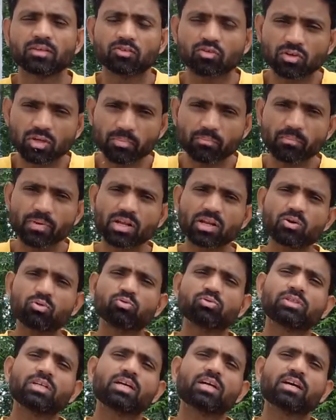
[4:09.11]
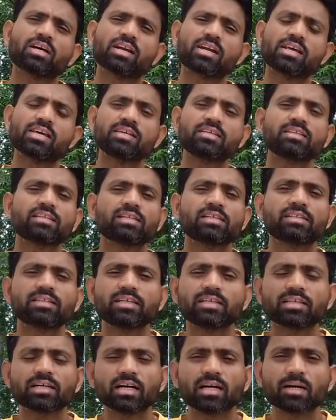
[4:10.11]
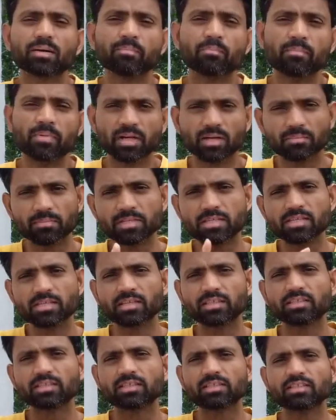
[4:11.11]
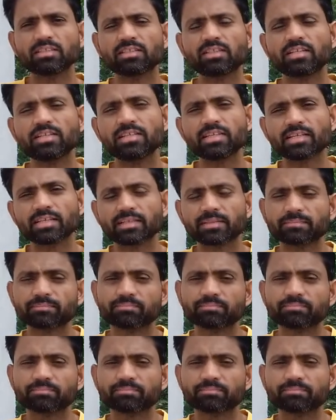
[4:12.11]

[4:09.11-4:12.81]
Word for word: क्योंकि मन उसे करने ही नहीं देगा मन भी एक इंद्रिय है